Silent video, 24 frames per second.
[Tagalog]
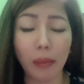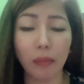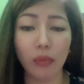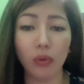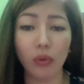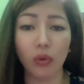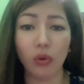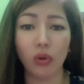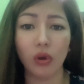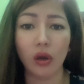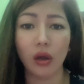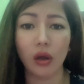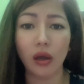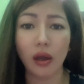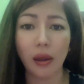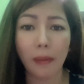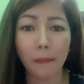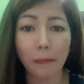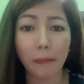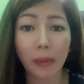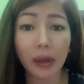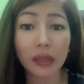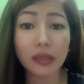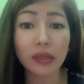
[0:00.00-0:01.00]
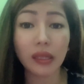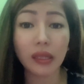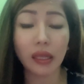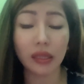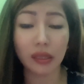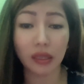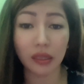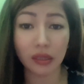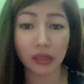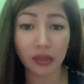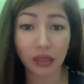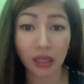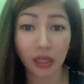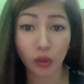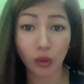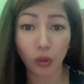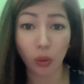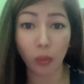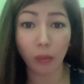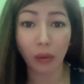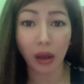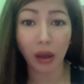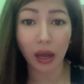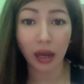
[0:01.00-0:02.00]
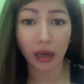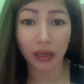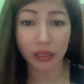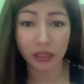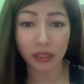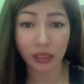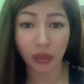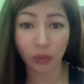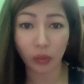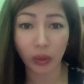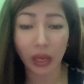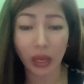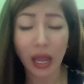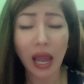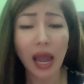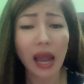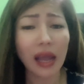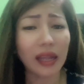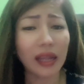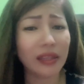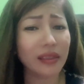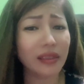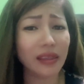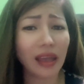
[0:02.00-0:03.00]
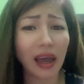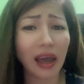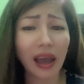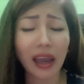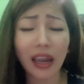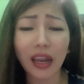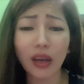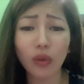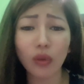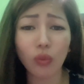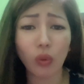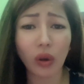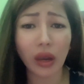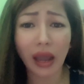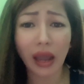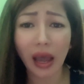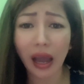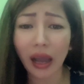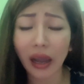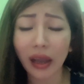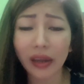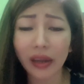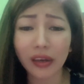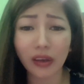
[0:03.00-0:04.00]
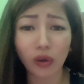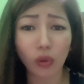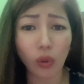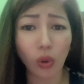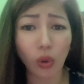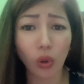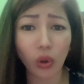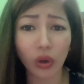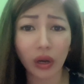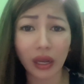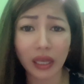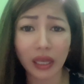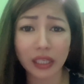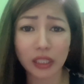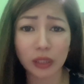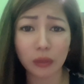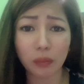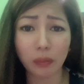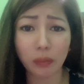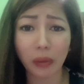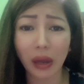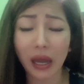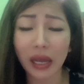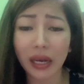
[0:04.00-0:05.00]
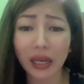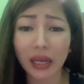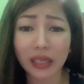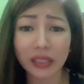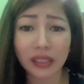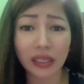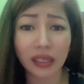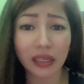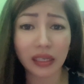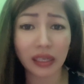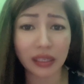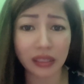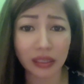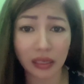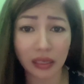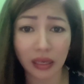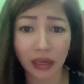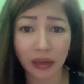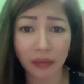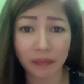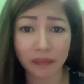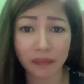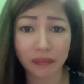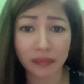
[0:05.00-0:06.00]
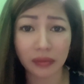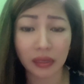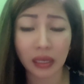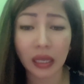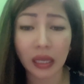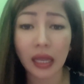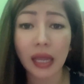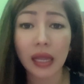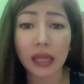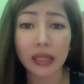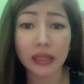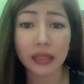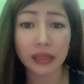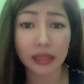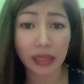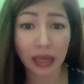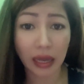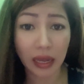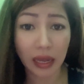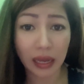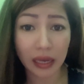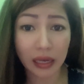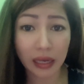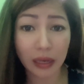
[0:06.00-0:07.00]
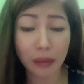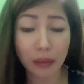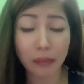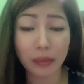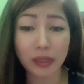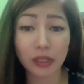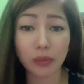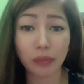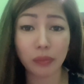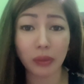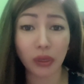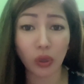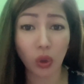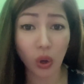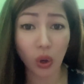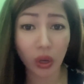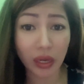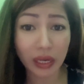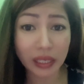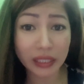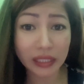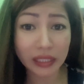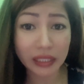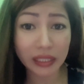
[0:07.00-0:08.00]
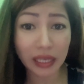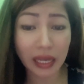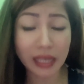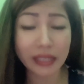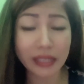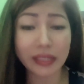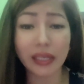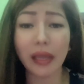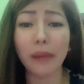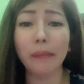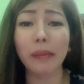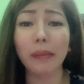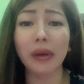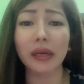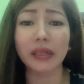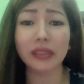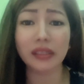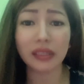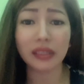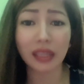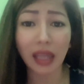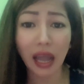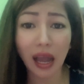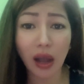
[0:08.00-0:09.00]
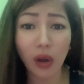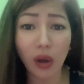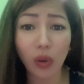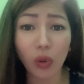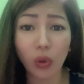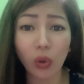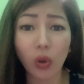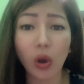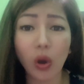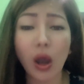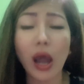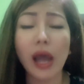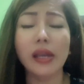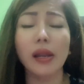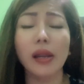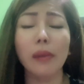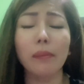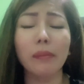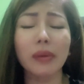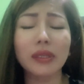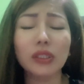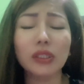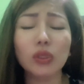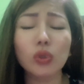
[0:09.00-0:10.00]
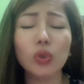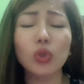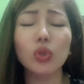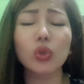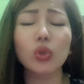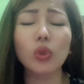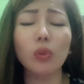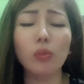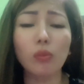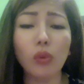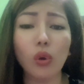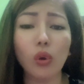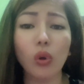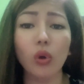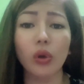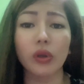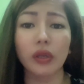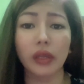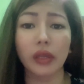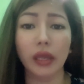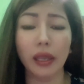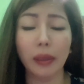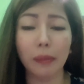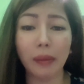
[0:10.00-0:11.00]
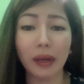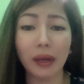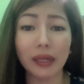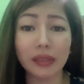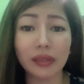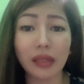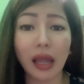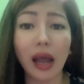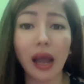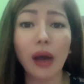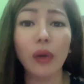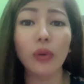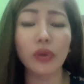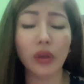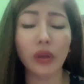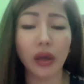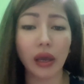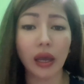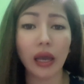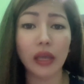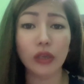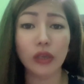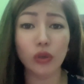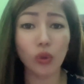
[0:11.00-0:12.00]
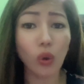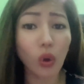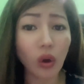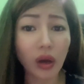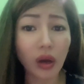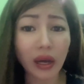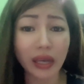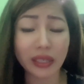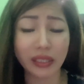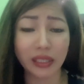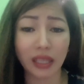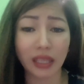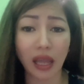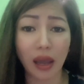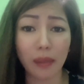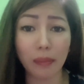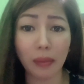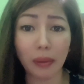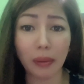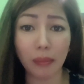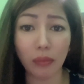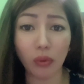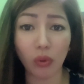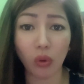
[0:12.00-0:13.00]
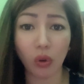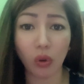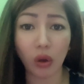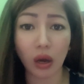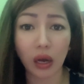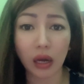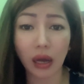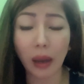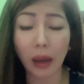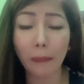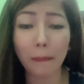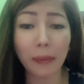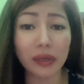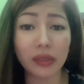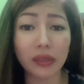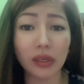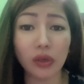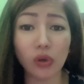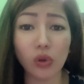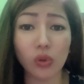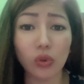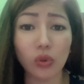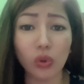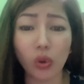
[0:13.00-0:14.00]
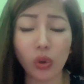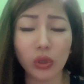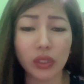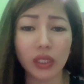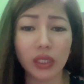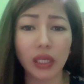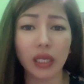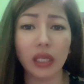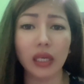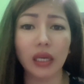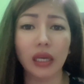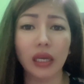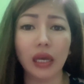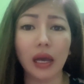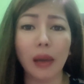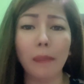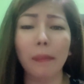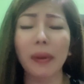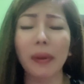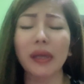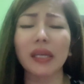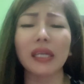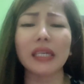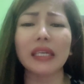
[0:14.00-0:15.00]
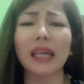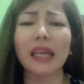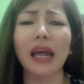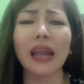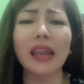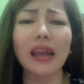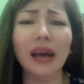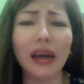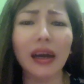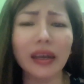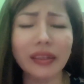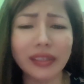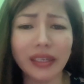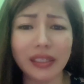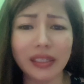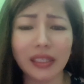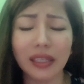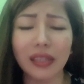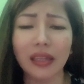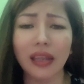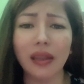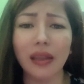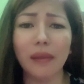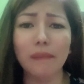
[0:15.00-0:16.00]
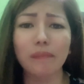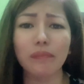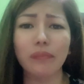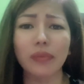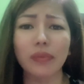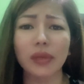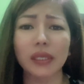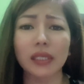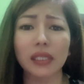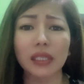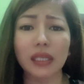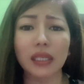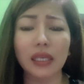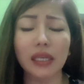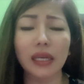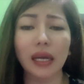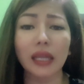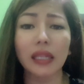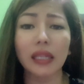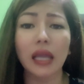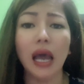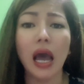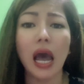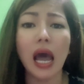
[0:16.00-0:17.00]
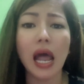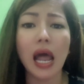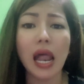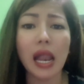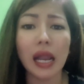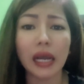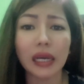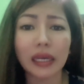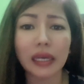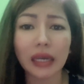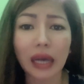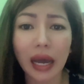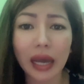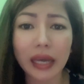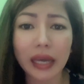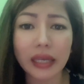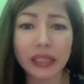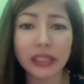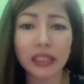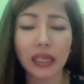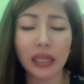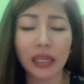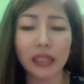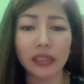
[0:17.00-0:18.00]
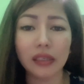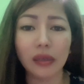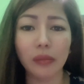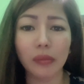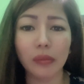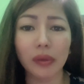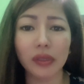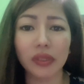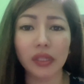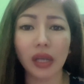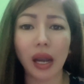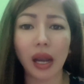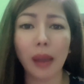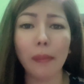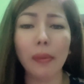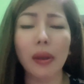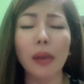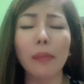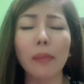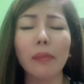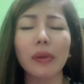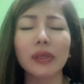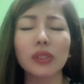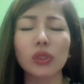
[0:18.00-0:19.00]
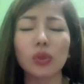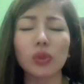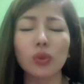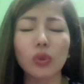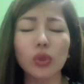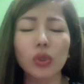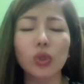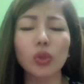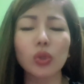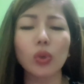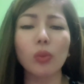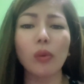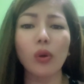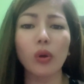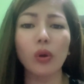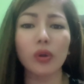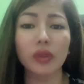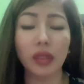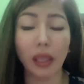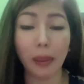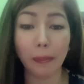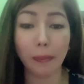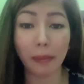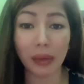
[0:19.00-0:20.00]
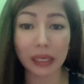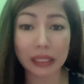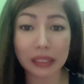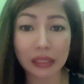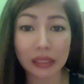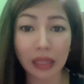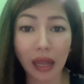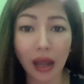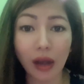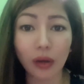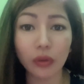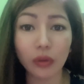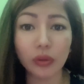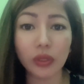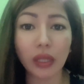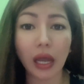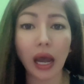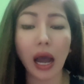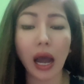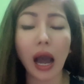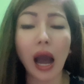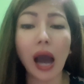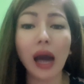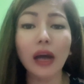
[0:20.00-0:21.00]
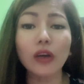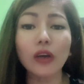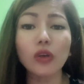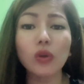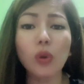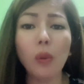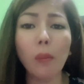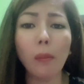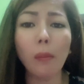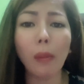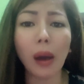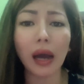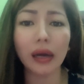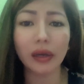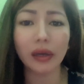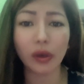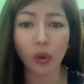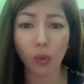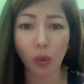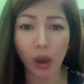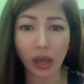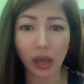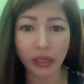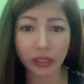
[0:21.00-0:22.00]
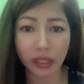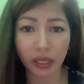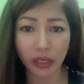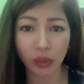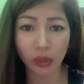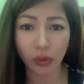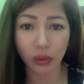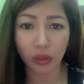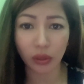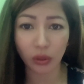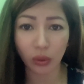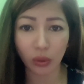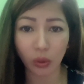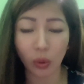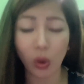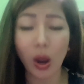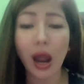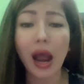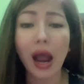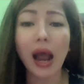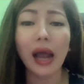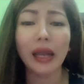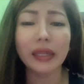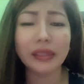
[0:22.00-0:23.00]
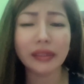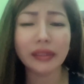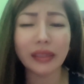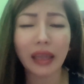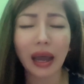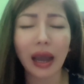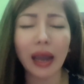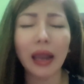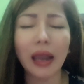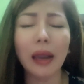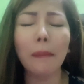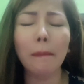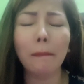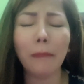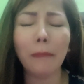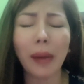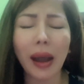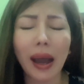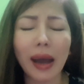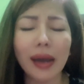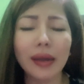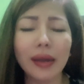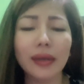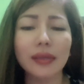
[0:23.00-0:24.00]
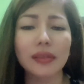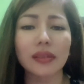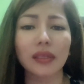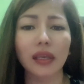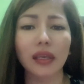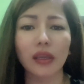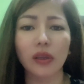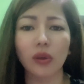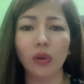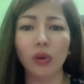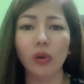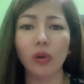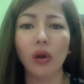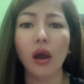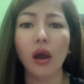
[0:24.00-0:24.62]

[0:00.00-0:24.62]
mo pagdating dito mga kasawi dahil wala ka ng oras para sa kanya dahil mas may oras ka sa ibang tao na mas gusto mo na ibang tao na yung kasama mo. Kapag nag-grocery ka, pag naglalakad ka sa dalampasigan, kahit saan ka mag-travel, mas gusto mo na ibang tao na ang gumagawa sa iyo nito. Dahil para sa iyo